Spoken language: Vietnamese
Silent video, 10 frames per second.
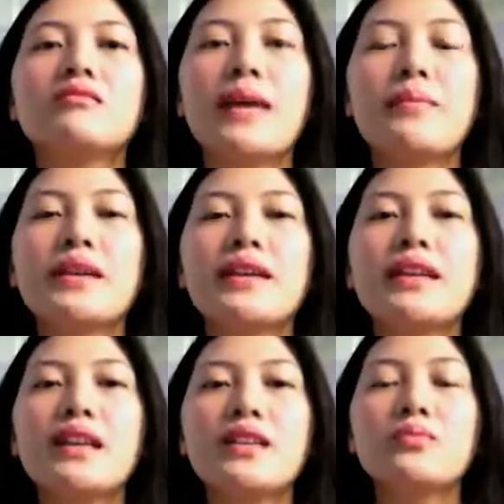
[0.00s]
Em
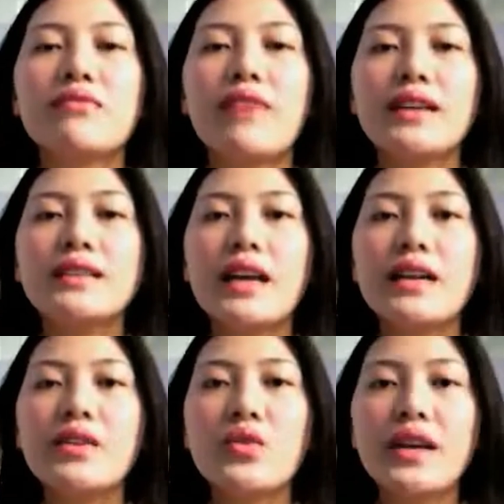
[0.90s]
nghĩ là chúng ta phải
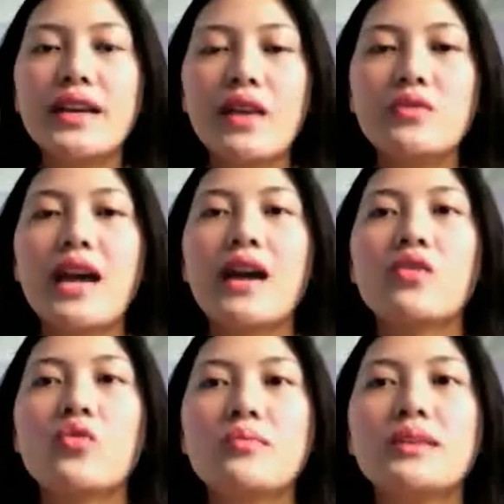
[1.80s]
thay đổi cái não
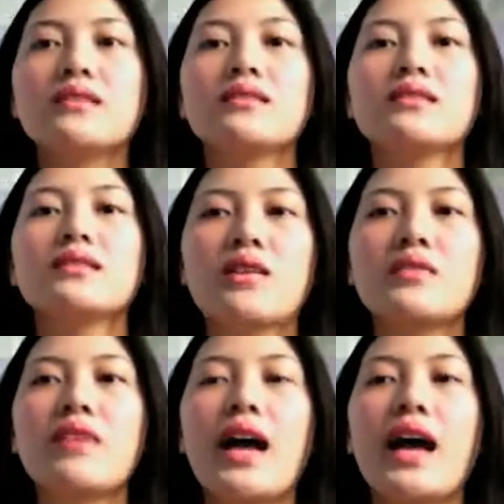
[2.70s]
trạng của mình,
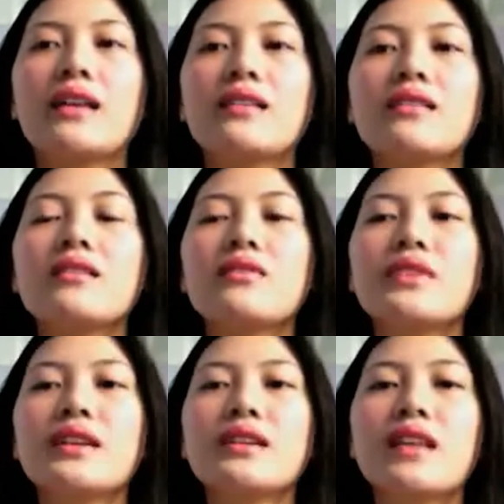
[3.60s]
và từ
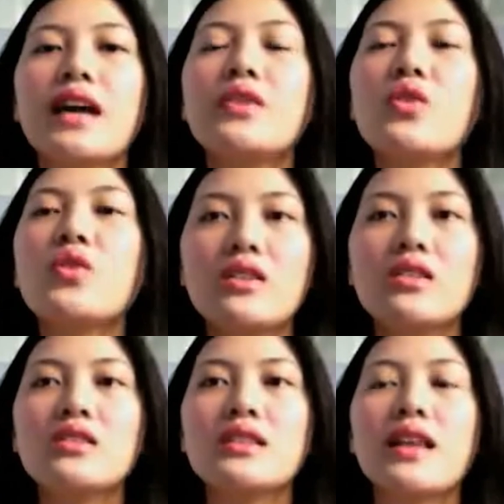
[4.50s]
việc thay đổi
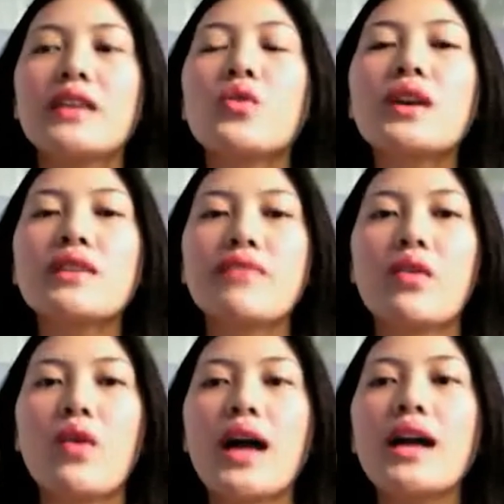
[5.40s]
nó sẽ thay đổi cái
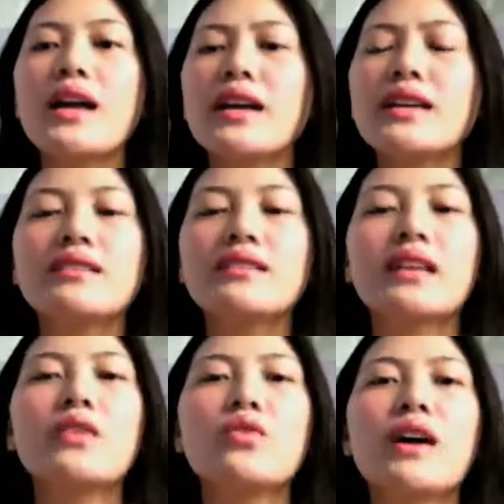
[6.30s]
văn hóa. Cái sự
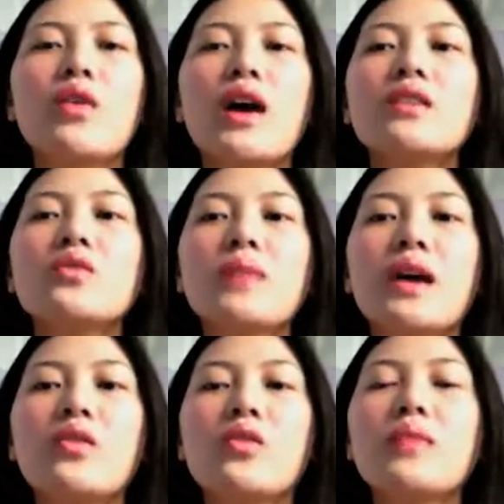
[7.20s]
thay đổi văn hóa đó lúc
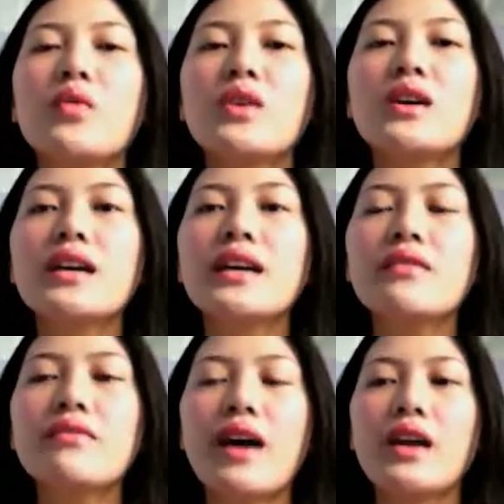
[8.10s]
nào nó cũng đau đớn
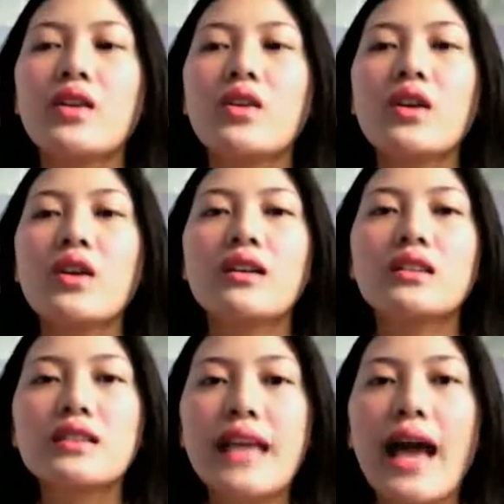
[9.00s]
hết, và nó
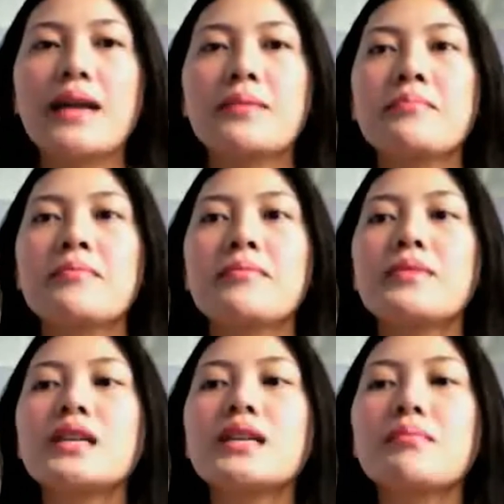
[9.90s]
cần thời gian.
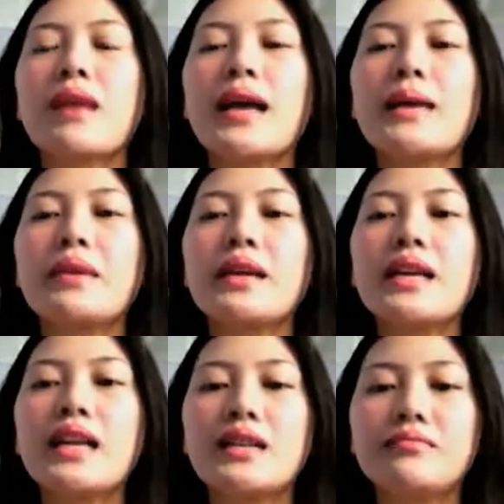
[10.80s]
Nhưng mà em
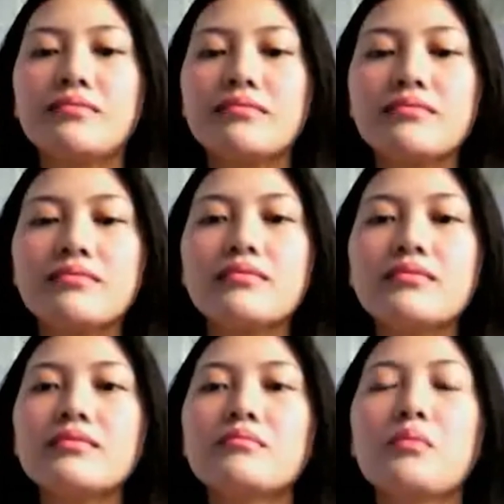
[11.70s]
nghĩ là
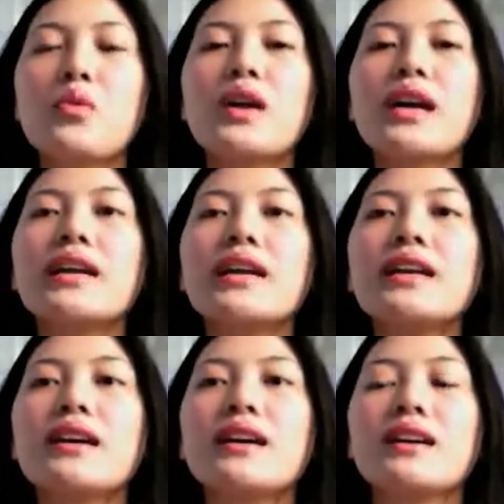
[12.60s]
một
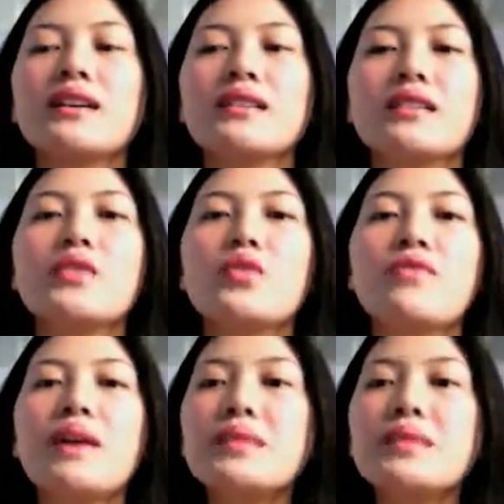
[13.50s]
cái chế độ pháp